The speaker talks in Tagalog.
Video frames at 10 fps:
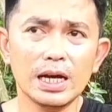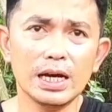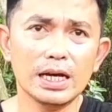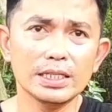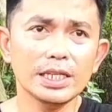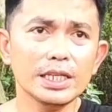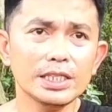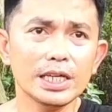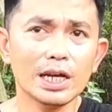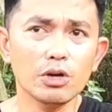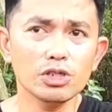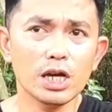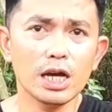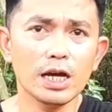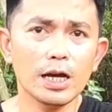uh, tinitira ko
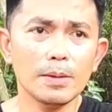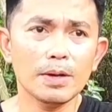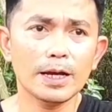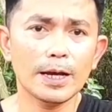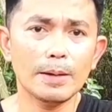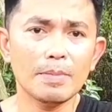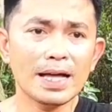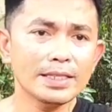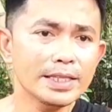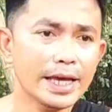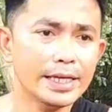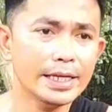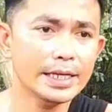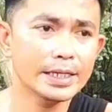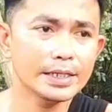siya pagka
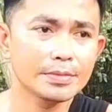Monday